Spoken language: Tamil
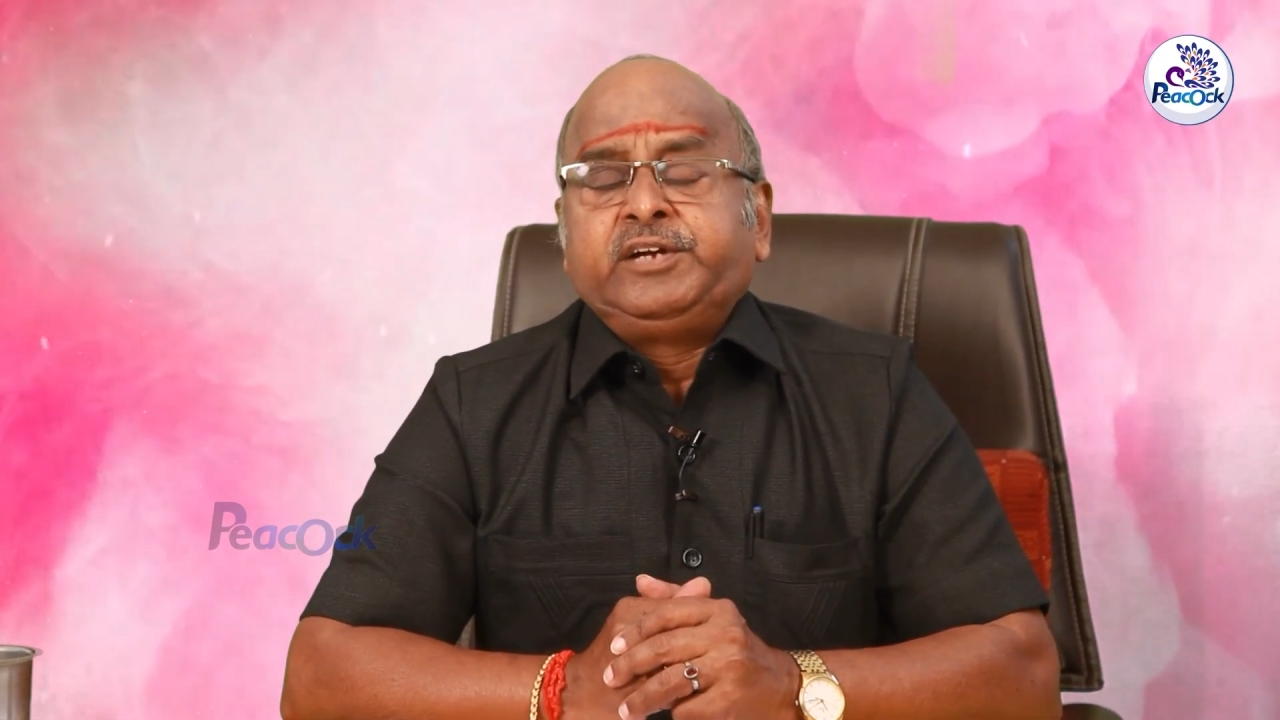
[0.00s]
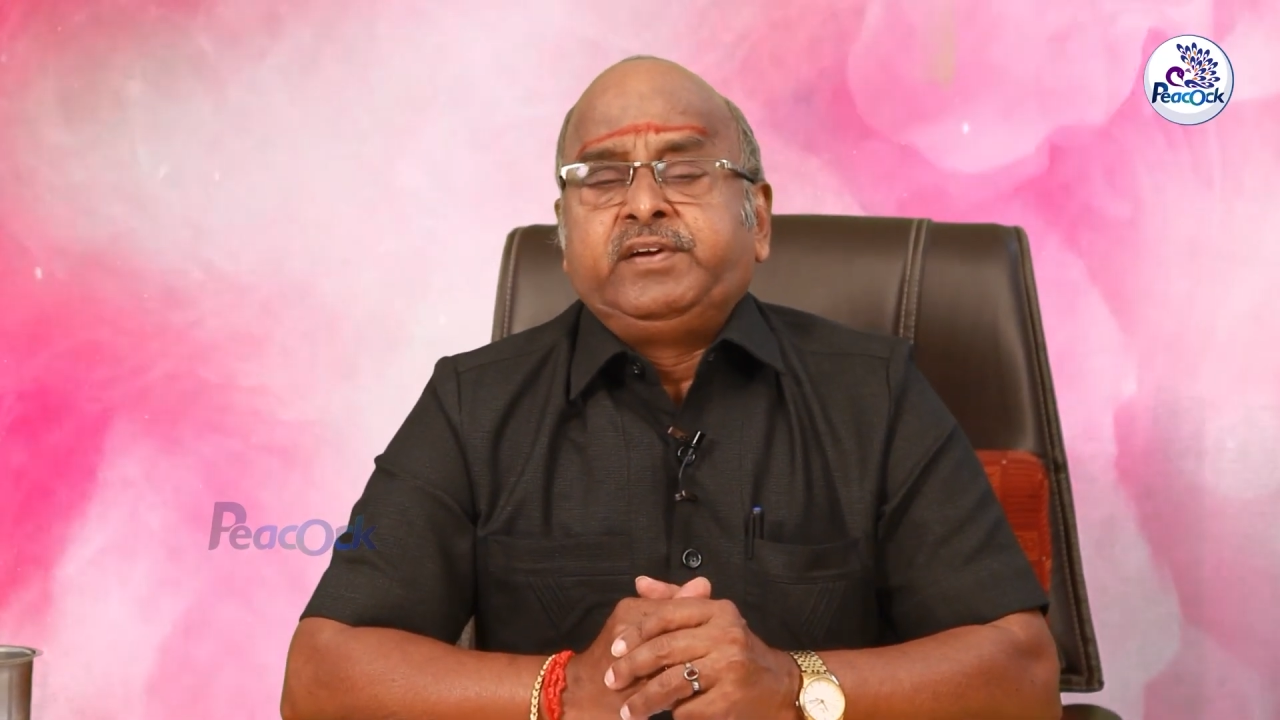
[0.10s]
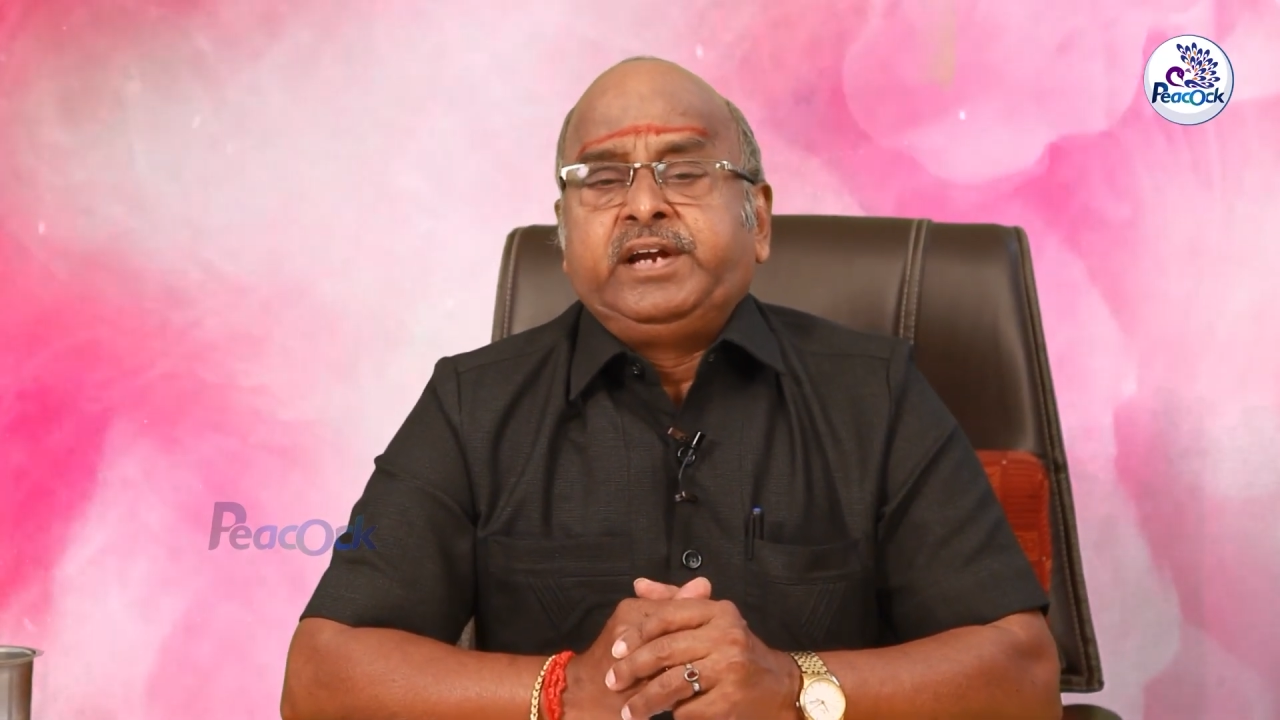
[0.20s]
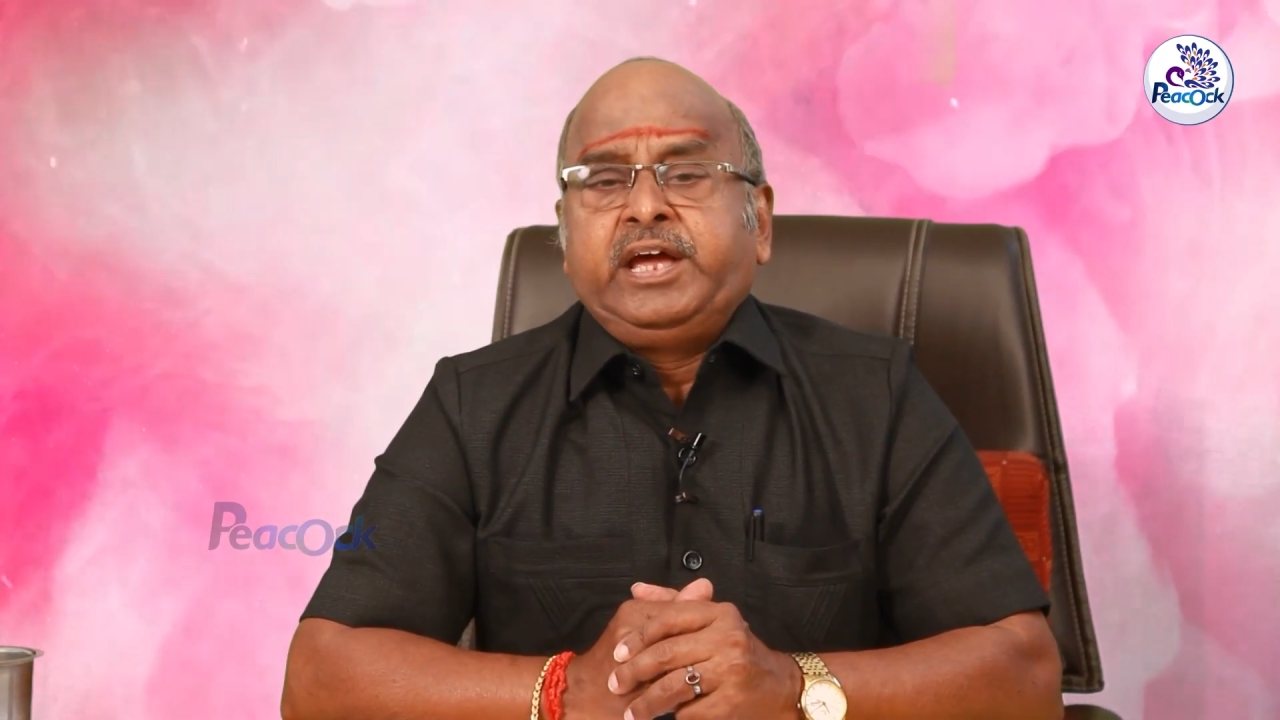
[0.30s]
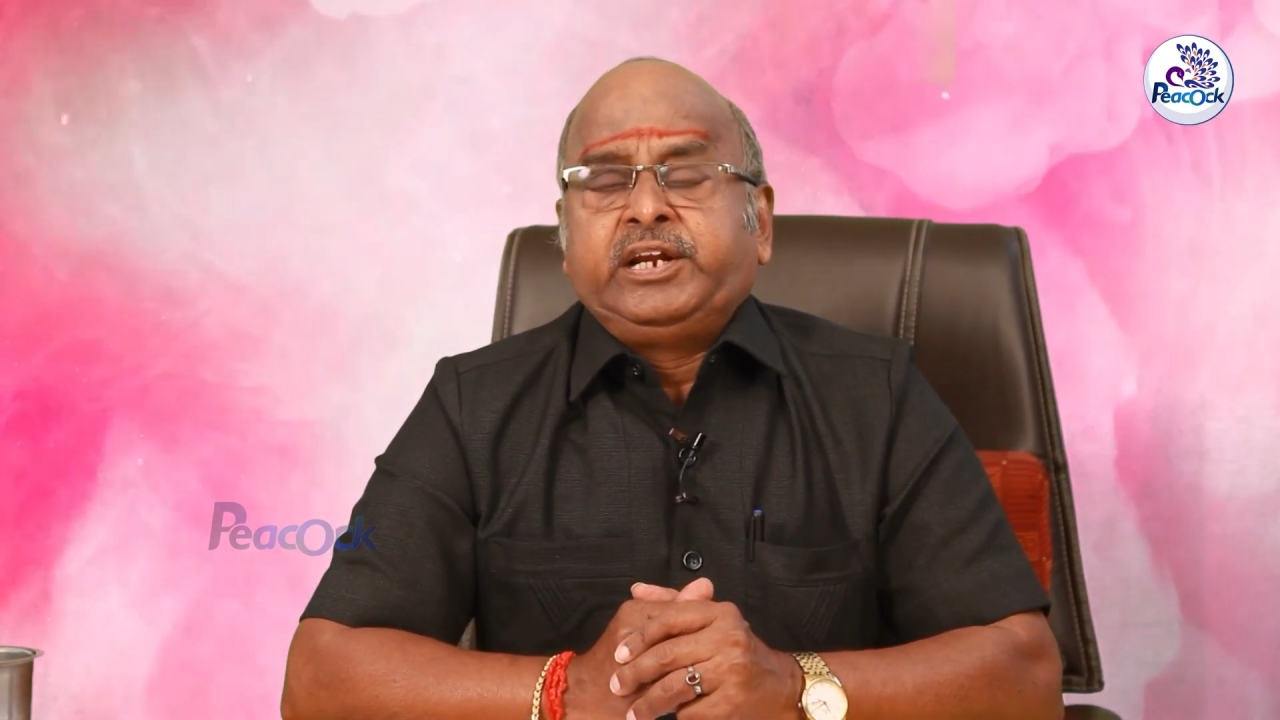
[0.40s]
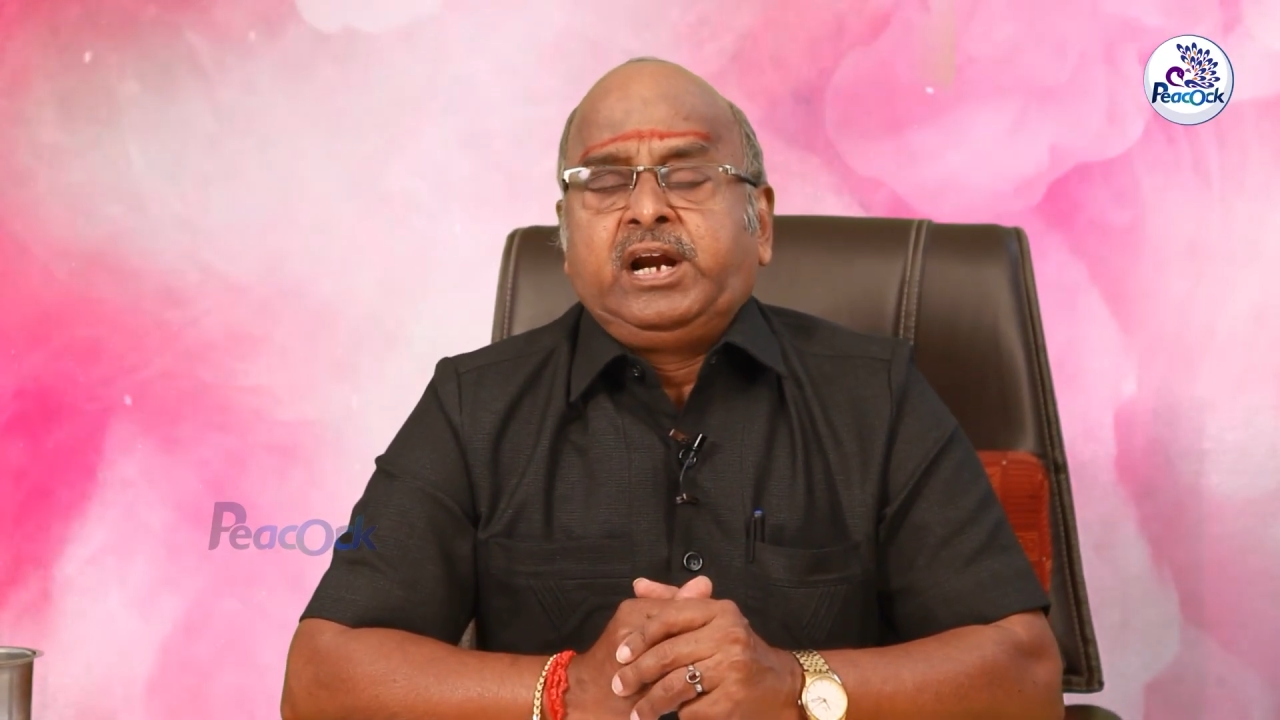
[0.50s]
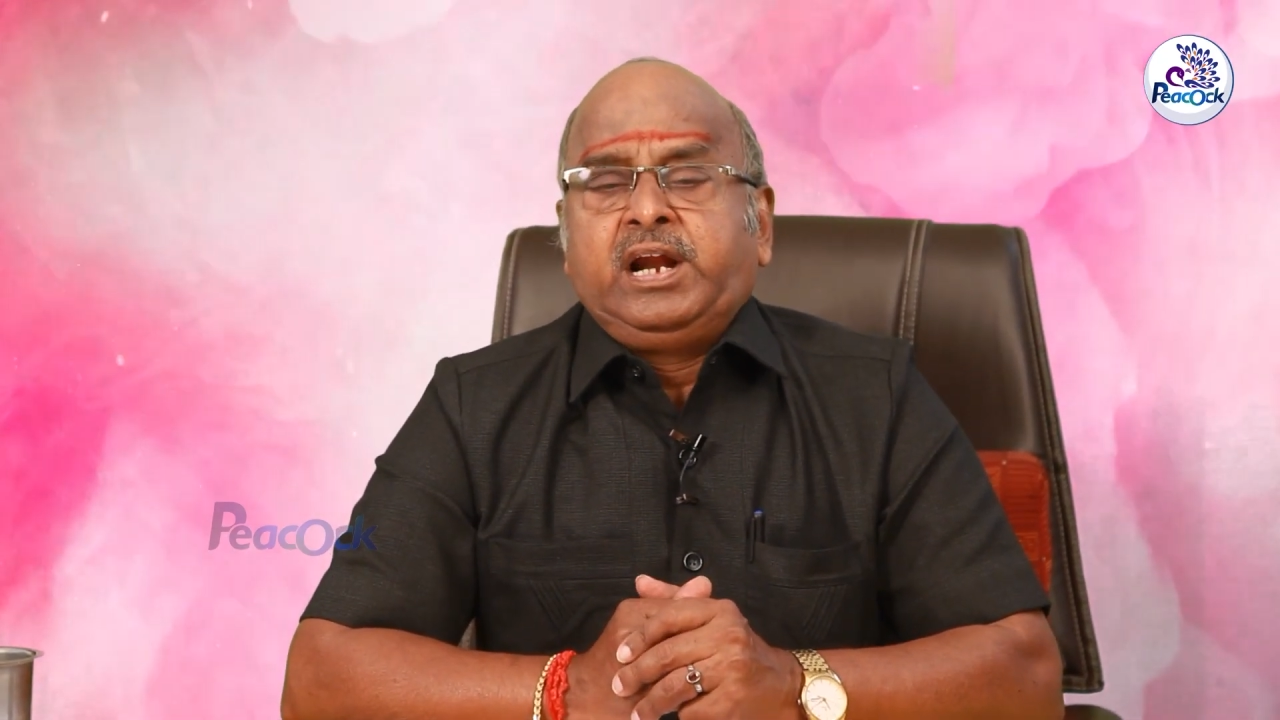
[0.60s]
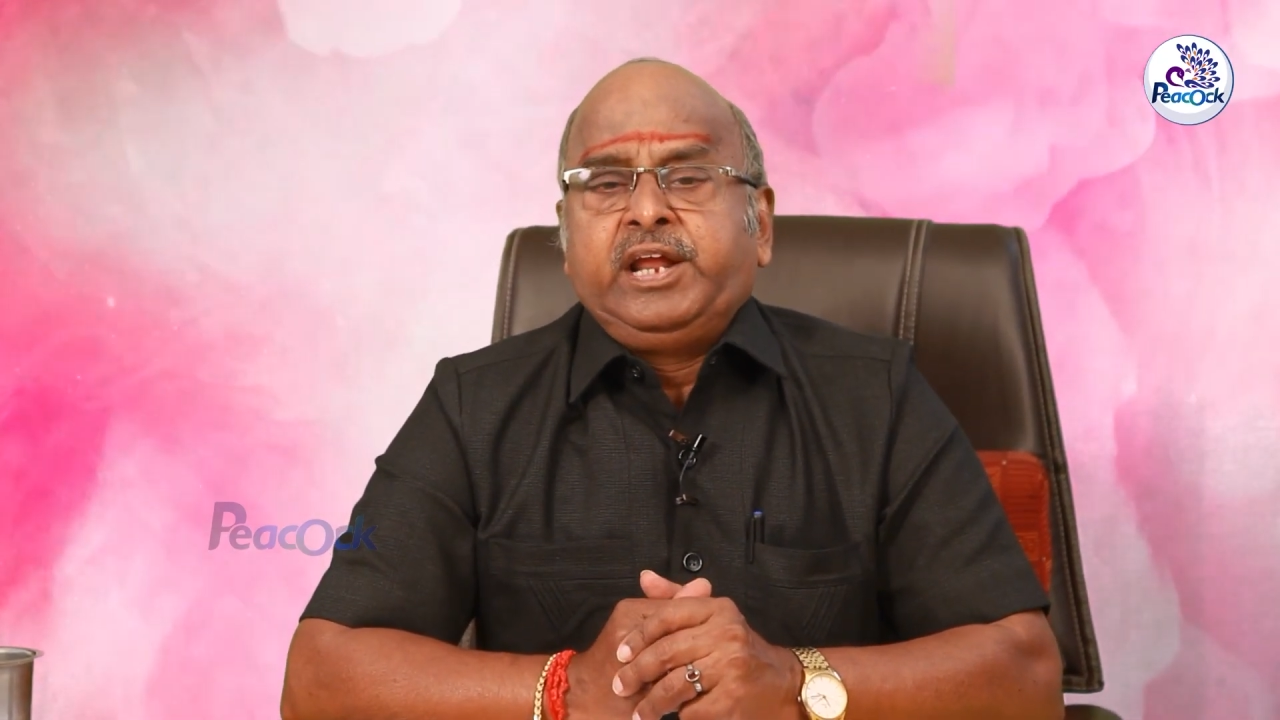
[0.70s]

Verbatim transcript: டிவி நேயர்கள்